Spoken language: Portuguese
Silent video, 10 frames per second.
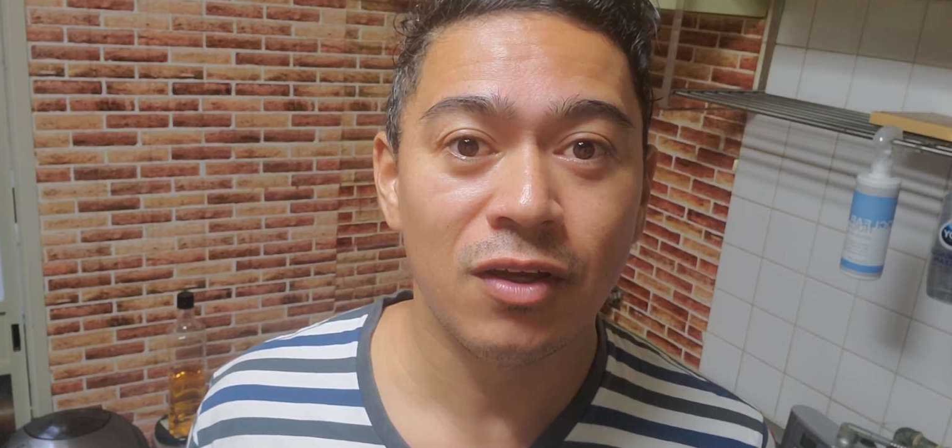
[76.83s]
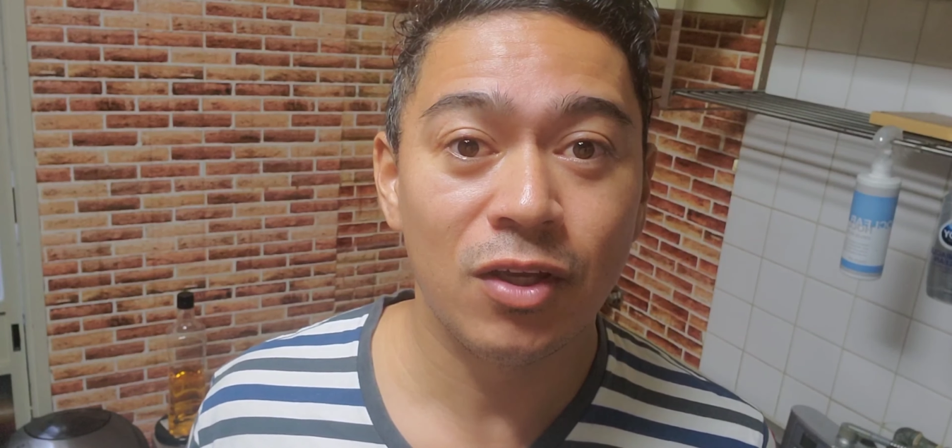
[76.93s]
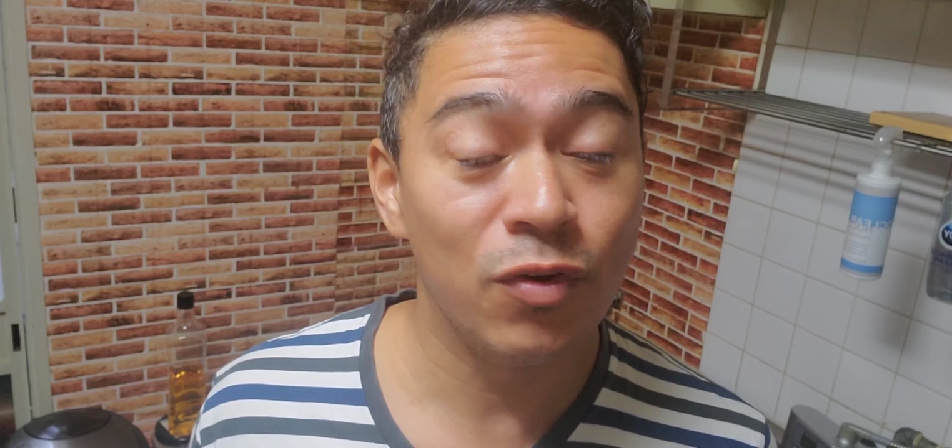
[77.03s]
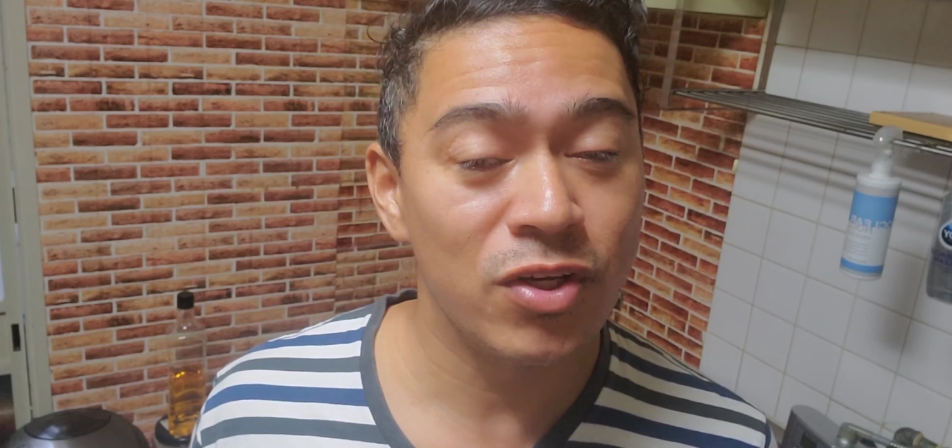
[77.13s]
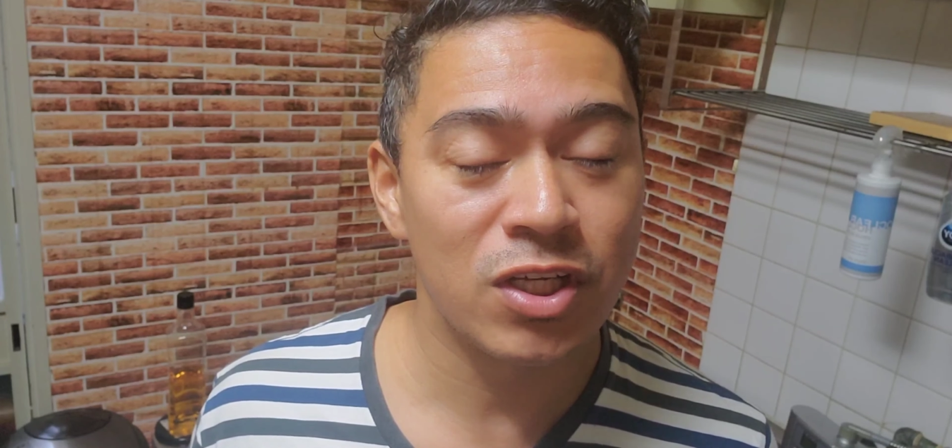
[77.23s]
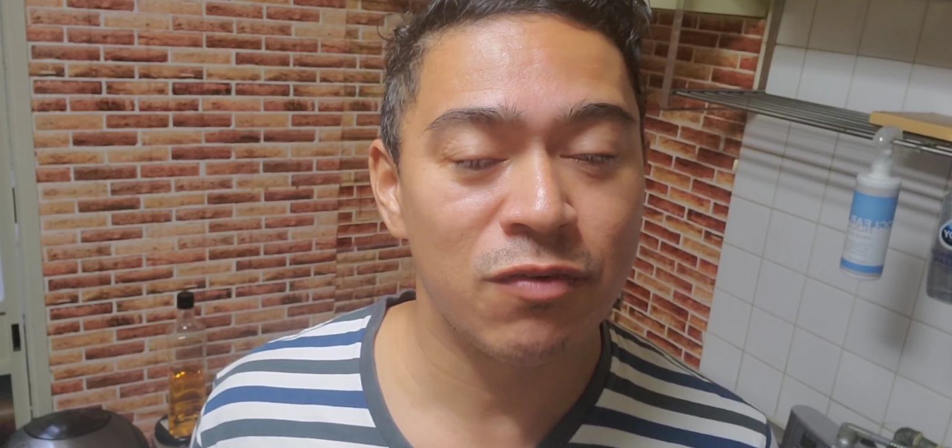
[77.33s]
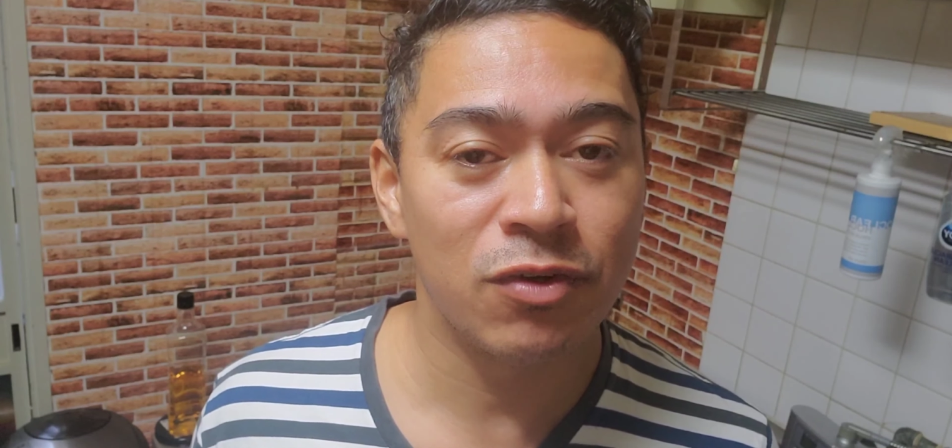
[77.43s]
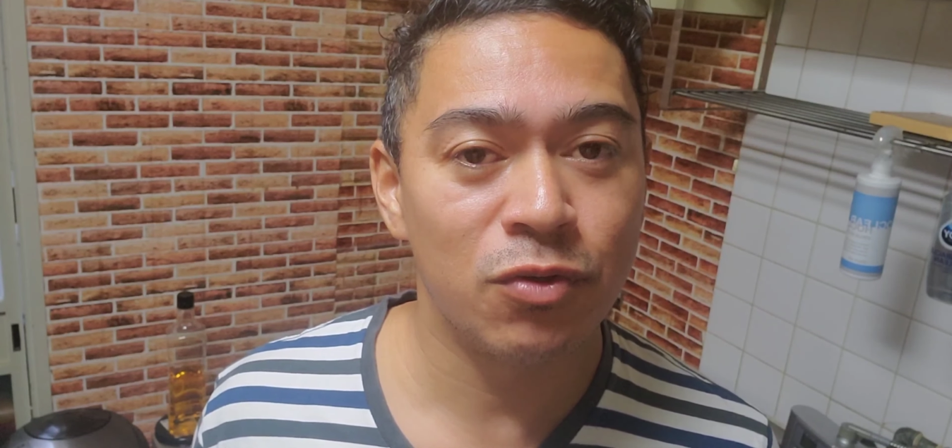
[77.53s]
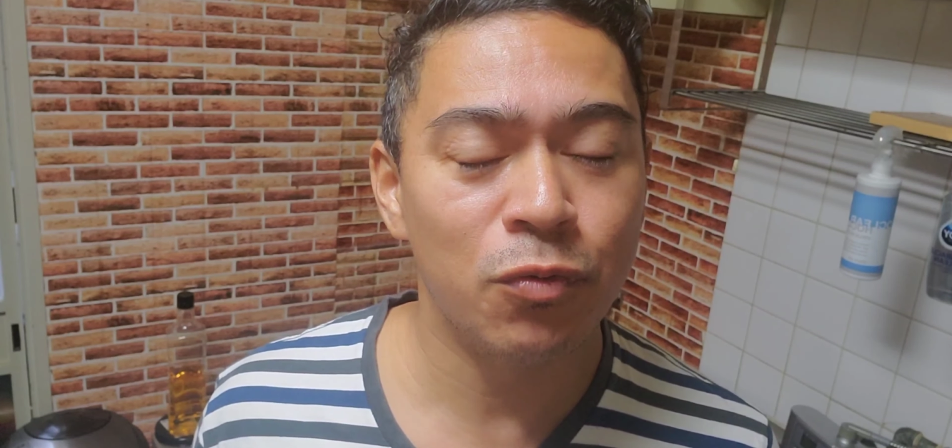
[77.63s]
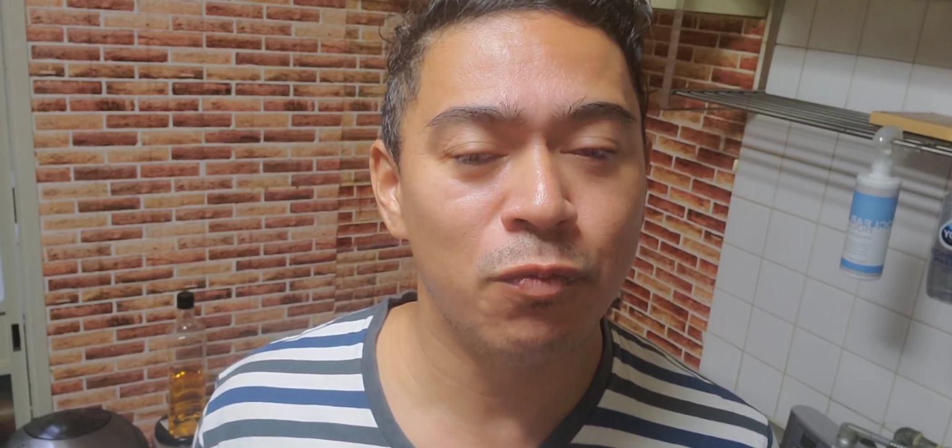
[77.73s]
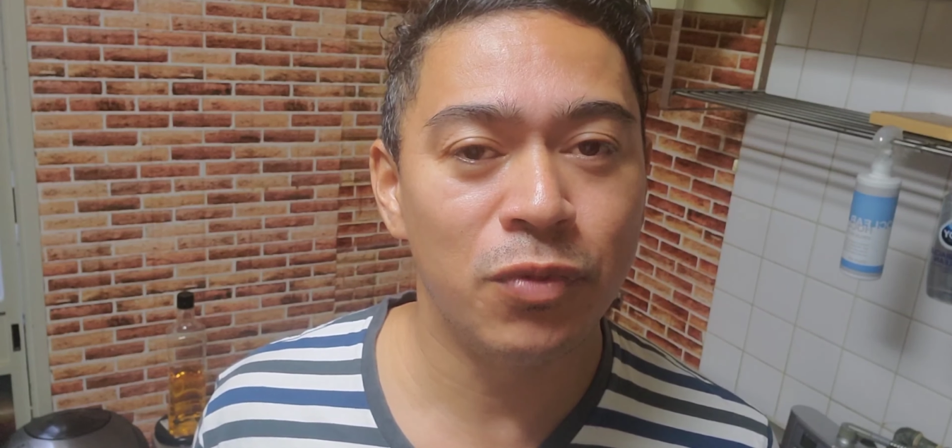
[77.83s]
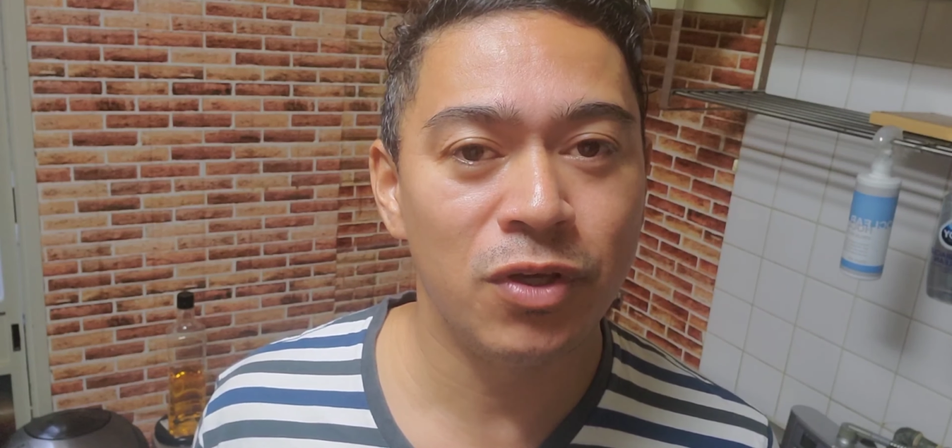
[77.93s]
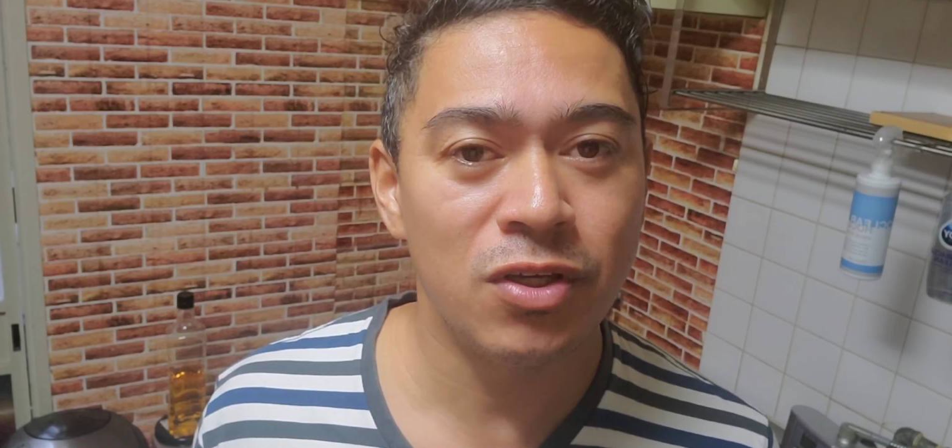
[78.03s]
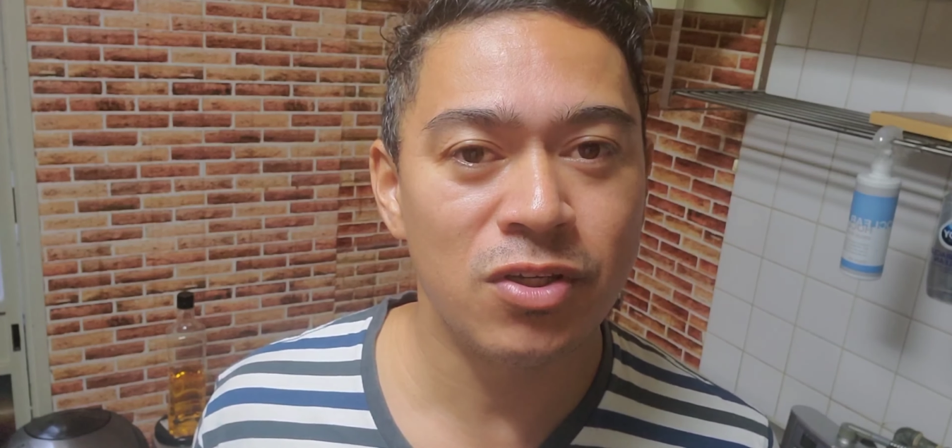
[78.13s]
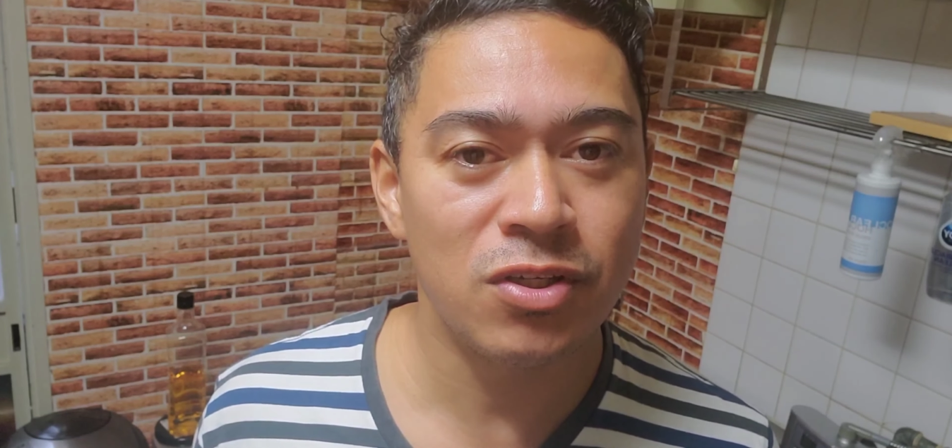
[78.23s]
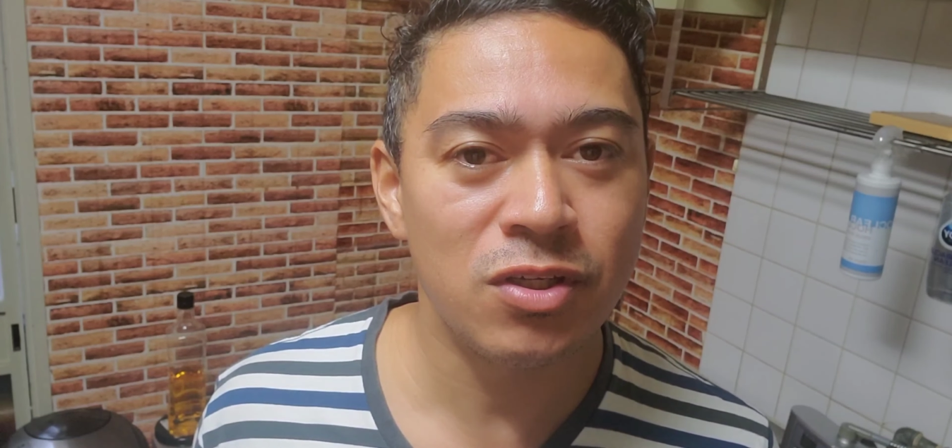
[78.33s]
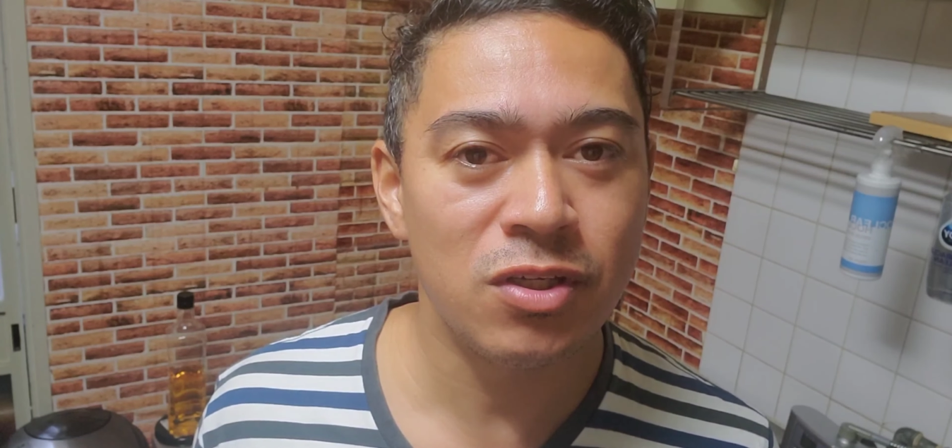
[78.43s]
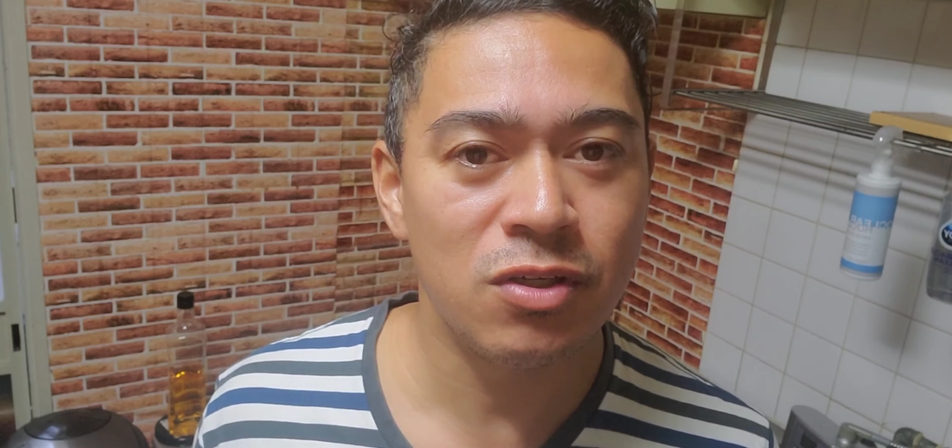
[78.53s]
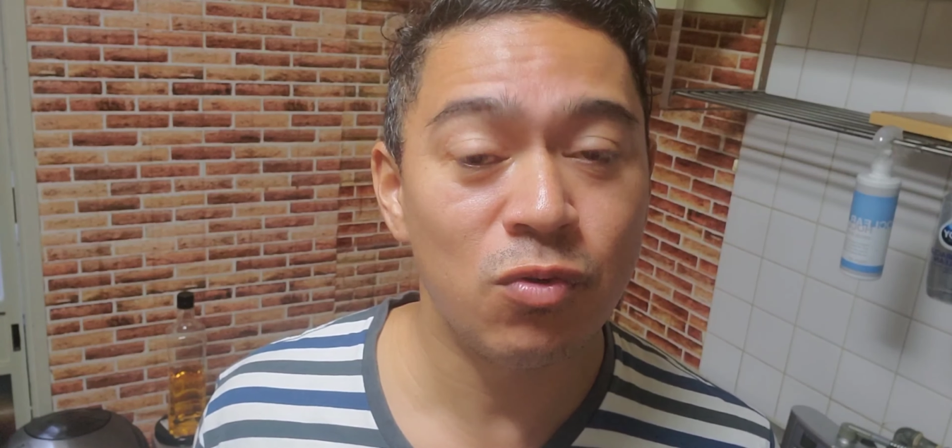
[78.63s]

Eu achava que o peixe,